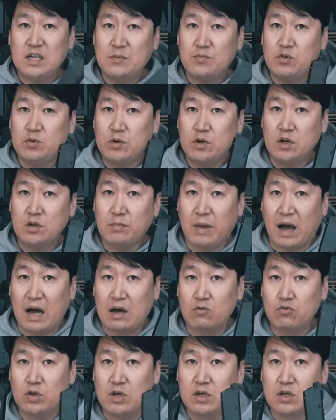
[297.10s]
제품은
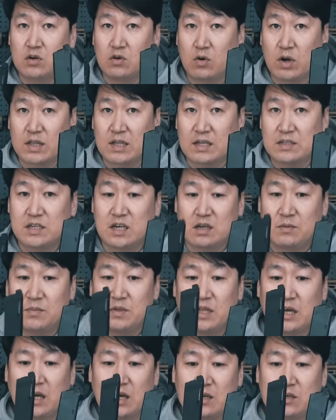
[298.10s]
마루이 글록의
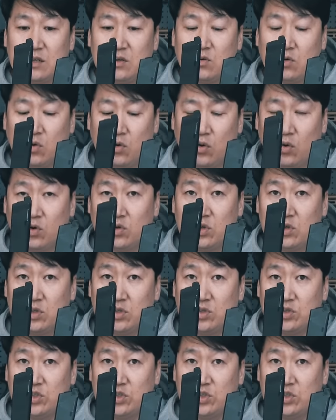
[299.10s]
탄창입니다. 그리고 요거는